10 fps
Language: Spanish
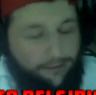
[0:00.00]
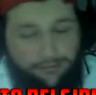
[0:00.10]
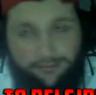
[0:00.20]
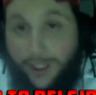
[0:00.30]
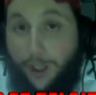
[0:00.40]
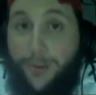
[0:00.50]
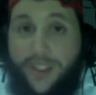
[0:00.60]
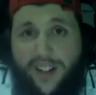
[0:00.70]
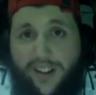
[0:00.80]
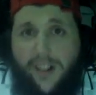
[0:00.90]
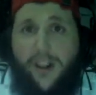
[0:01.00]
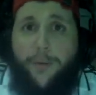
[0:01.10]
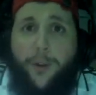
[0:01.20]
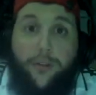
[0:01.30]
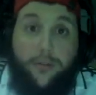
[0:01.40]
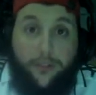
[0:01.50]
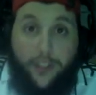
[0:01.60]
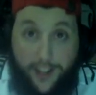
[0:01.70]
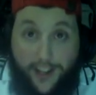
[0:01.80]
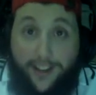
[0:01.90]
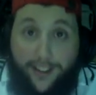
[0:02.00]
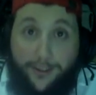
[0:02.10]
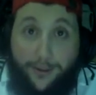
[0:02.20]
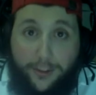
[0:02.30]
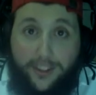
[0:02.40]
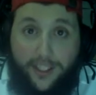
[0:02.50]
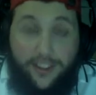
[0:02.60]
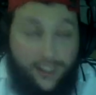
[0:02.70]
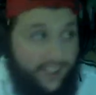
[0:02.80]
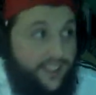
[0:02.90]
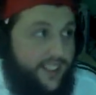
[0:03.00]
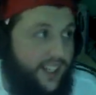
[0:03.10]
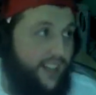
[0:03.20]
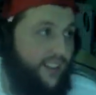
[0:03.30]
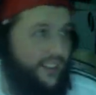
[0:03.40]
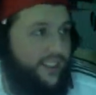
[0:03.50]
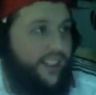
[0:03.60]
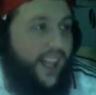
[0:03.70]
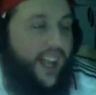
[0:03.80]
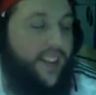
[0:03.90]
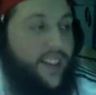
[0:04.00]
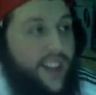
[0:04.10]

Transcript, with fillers: le coméis el rabo. ¿Eh? ¿Os gusta? Ahí está. Ahí lo tenéis